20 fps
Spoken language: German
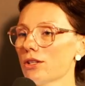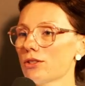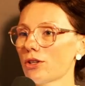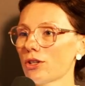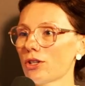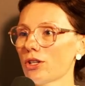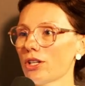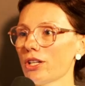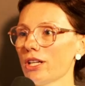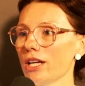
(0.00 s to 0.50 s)

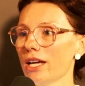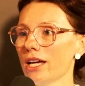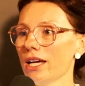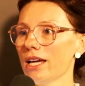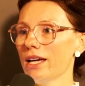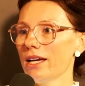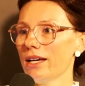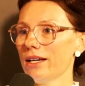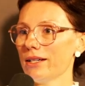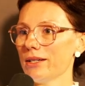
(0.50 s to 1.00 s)
sondern
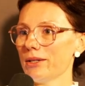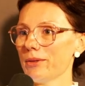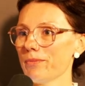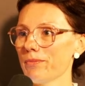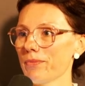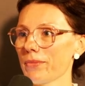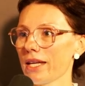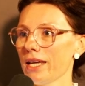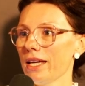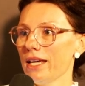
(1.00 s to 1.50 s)

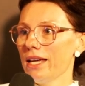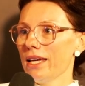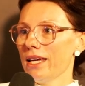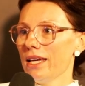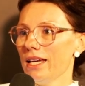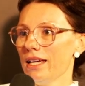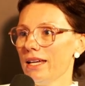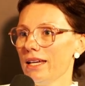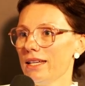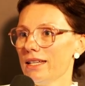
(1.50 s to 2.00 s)
ähm,
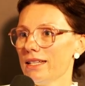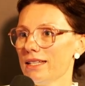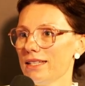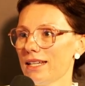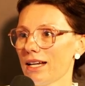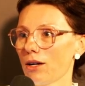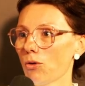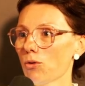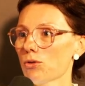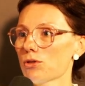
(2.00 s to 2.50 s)

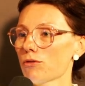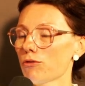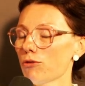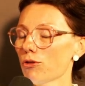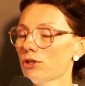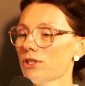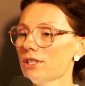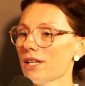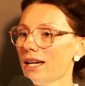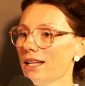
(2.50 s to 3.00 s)
der große
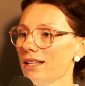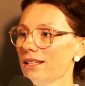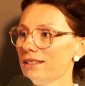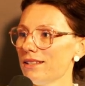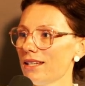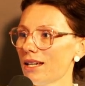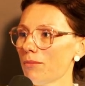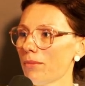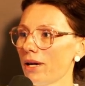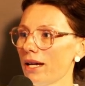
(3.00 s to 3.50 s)
Vorteil
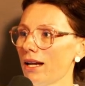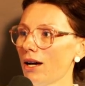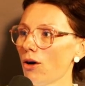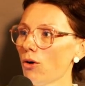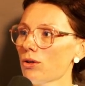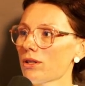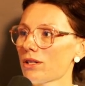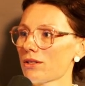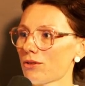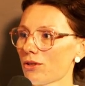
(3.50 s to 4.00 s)
ist ja in meinen
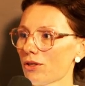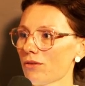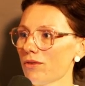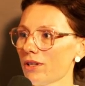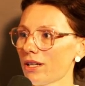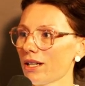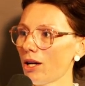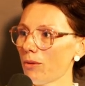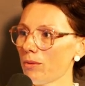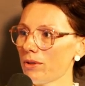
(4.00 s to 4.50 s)
Augen, das sollten
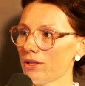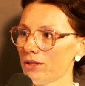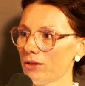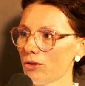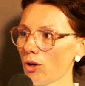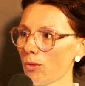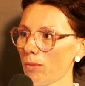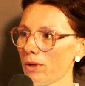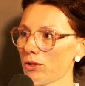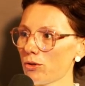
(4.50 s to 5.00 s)
wir, glaube ich,
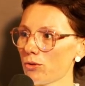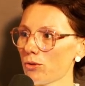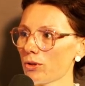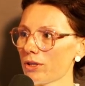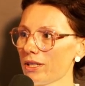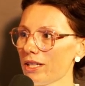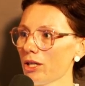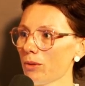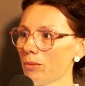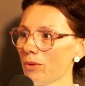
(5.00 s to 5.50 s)
nochmal ein
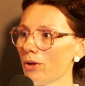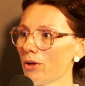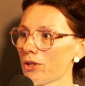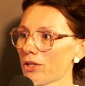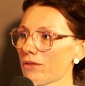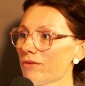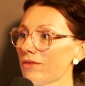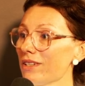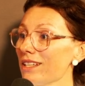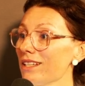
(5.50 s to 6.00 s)
Stück näher
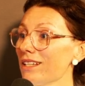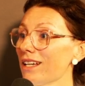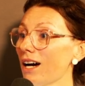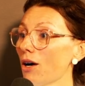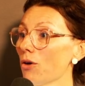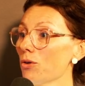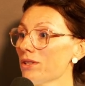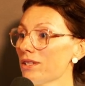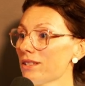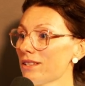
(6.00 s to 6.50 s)
beleuchten, wie
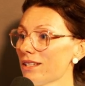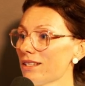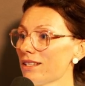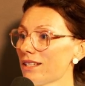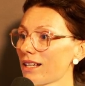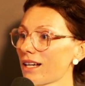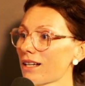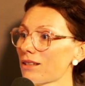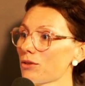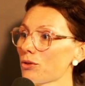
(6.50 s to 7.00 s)
genau diese
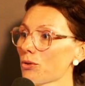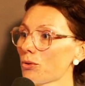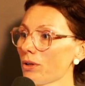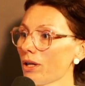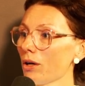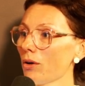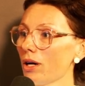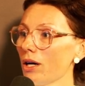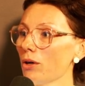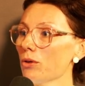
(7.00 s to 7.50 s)
Integration
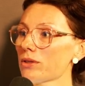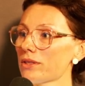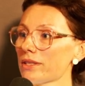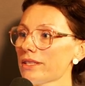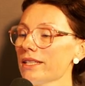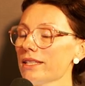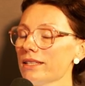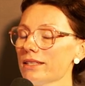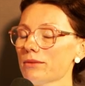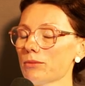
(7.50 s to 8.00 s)
auch
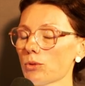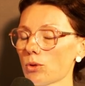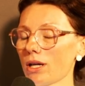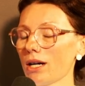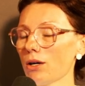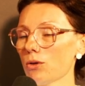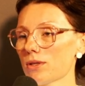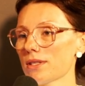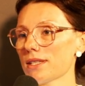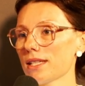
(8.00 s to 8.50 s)
aussieht mhm.
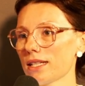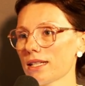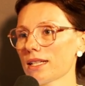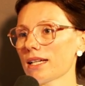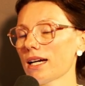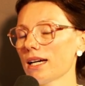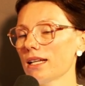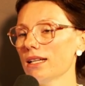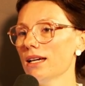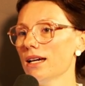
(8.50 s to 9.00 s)
oder aussehen
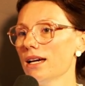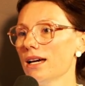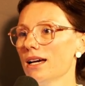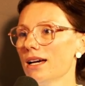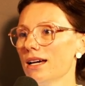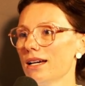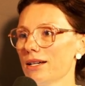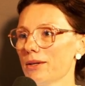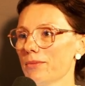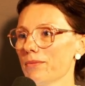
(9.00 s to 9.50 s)
kann,
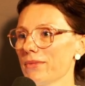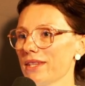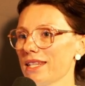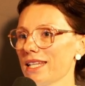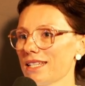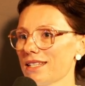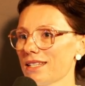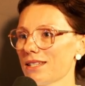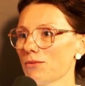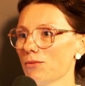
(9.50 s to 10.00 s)
ähm,
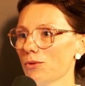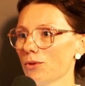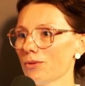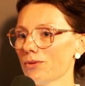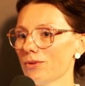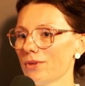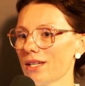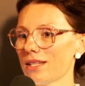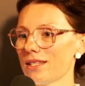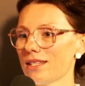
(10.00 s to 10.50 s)
dass, es,
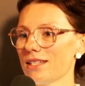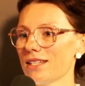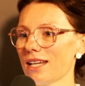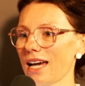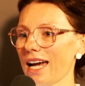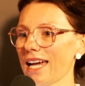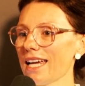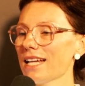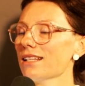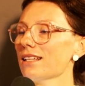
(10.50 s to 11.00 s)
dass ich
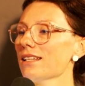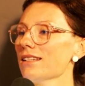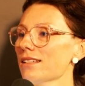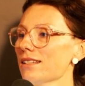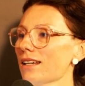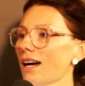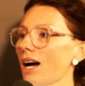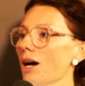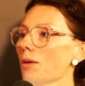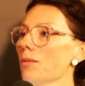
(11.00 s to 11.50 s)
eigentlich,
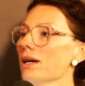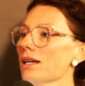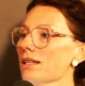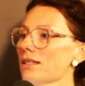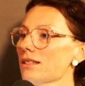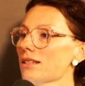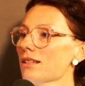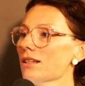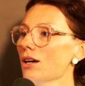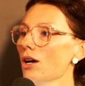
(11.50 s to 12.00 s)
ich
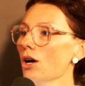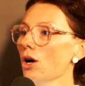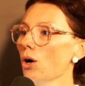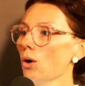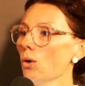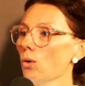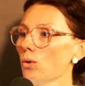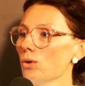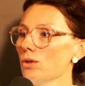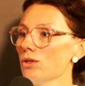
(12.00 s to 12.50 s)
arbeite
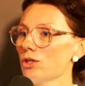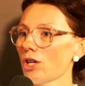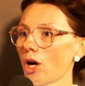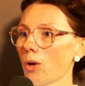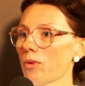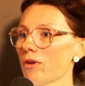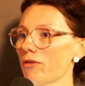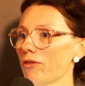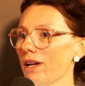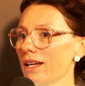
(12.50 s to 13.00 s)
und schaue
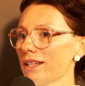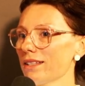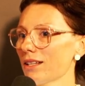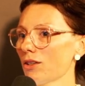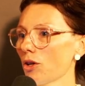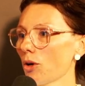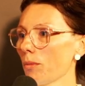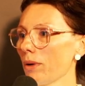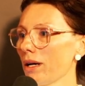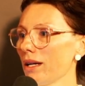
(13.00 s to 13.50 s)
mir vielleicht
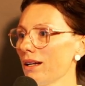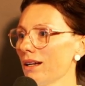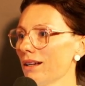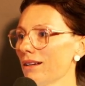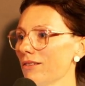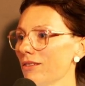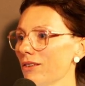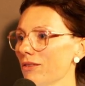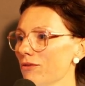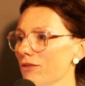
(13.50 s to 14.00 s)
dann nochmal
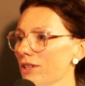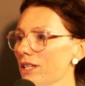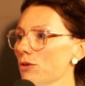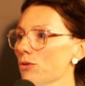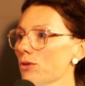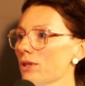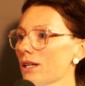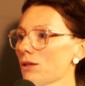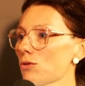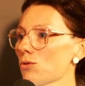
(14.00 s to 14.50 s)
ein, ein
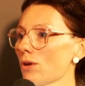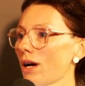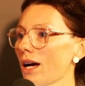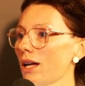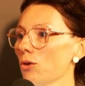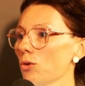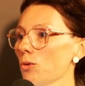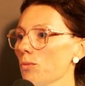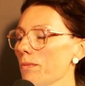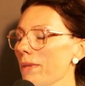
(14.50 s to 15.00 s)
Video dazu
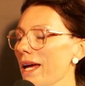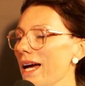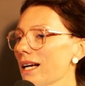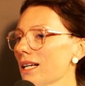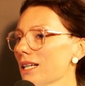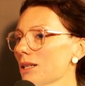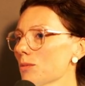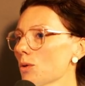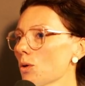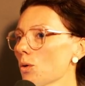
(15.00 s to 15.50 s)
an und
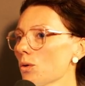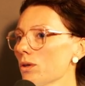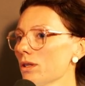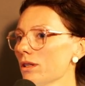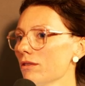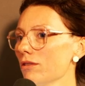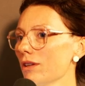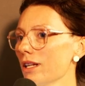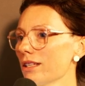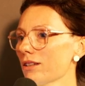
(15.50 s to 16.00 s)
merke im
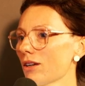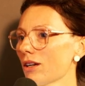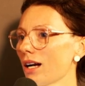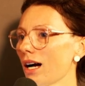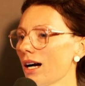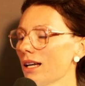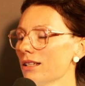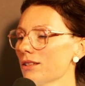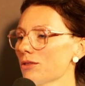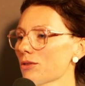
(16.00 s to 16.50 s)
Grunde vielleicht auch
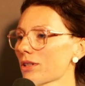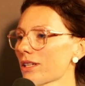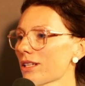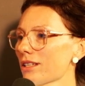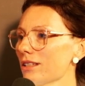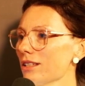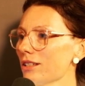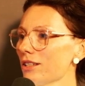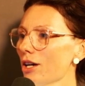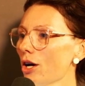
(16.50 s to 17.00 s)
gar nicht so
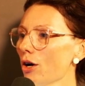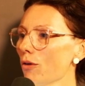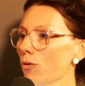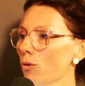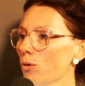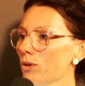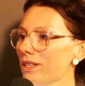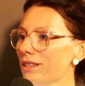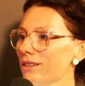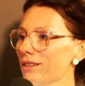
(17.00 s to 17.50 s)
richtig,
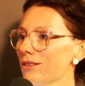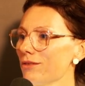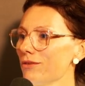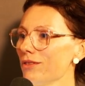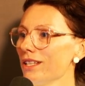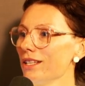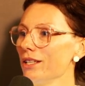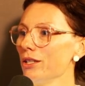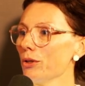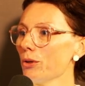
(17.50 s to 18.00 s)
wo dieses
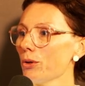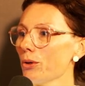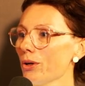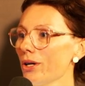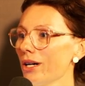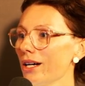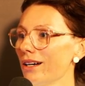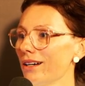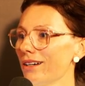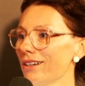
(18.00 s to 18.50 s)
Video
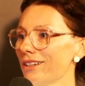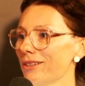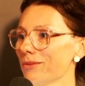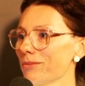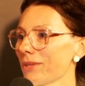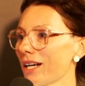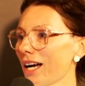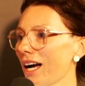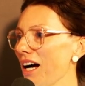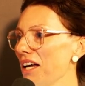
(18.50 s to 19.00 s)

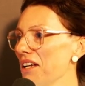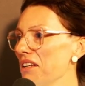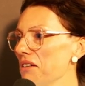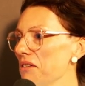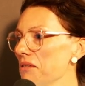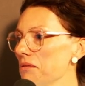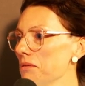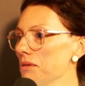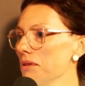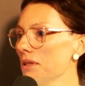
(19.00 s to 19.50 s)
ähm,
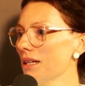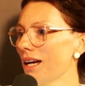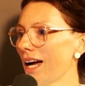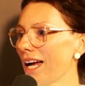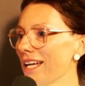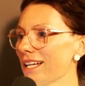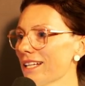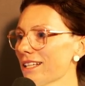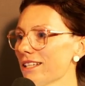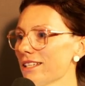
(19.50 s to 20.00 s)
gerade
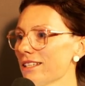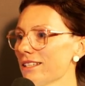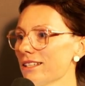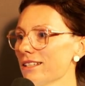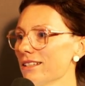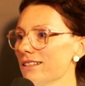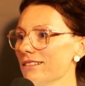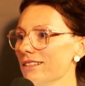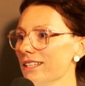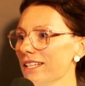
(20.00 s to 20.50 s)

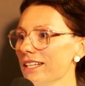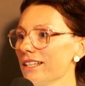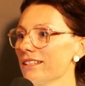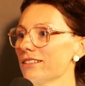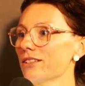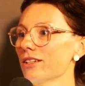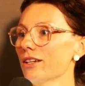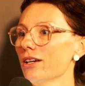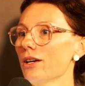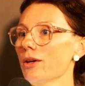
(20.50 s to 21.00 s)
eigentlich
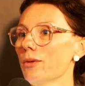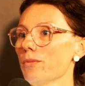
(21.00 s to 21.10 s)
liegt.